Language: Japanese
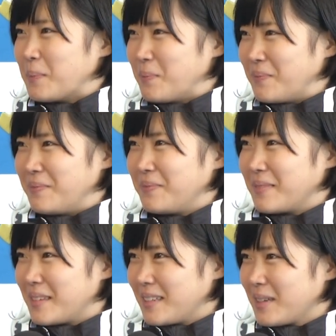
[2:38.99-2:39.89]
うん
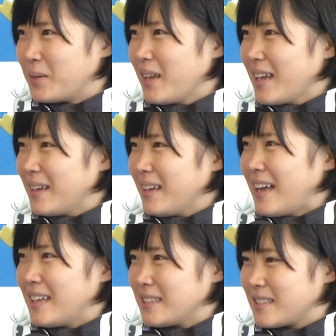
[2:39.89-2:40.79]
これ
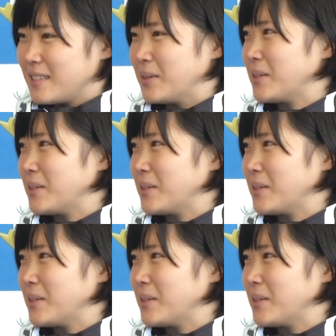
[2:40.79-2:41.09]
が仕